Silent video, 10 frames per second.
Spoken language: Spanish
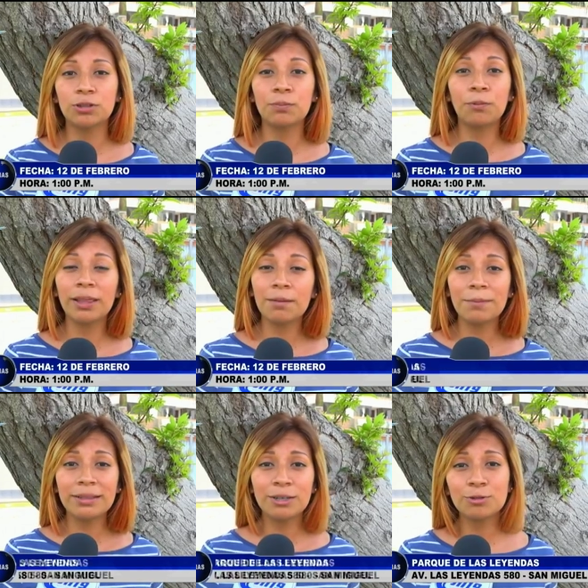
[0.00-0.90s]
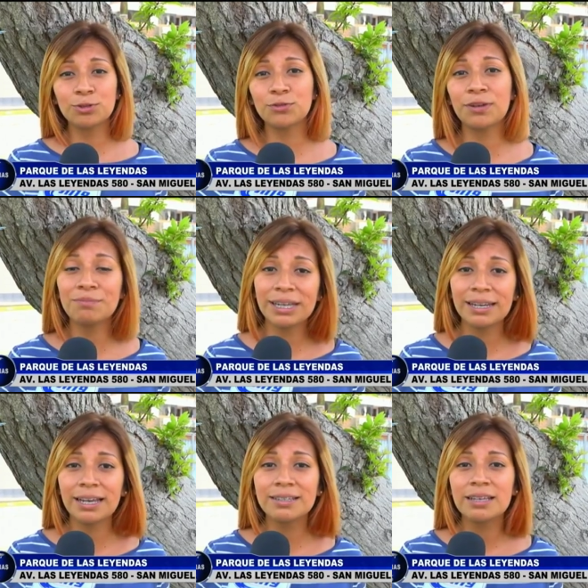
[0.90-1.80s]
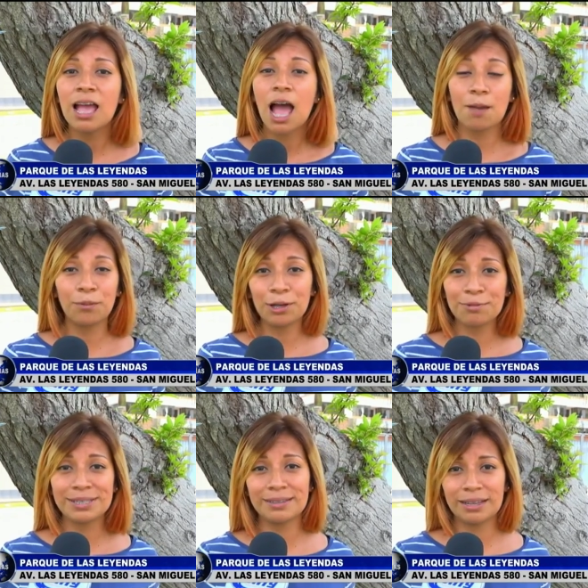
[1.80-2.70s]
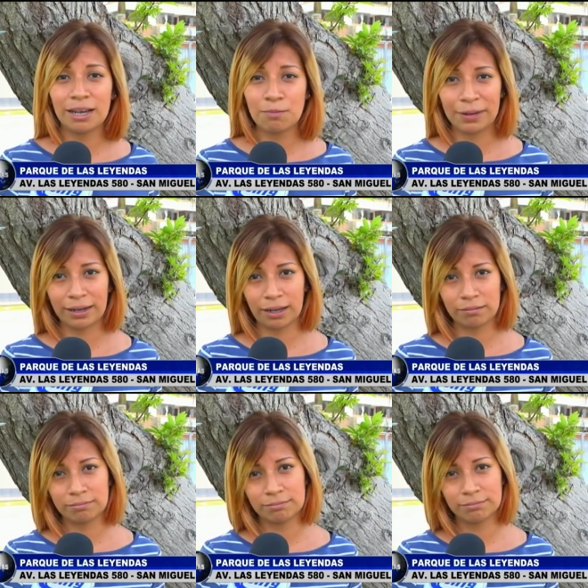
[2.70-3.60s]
donde pueden venir con sus familias a poder visitar el parque.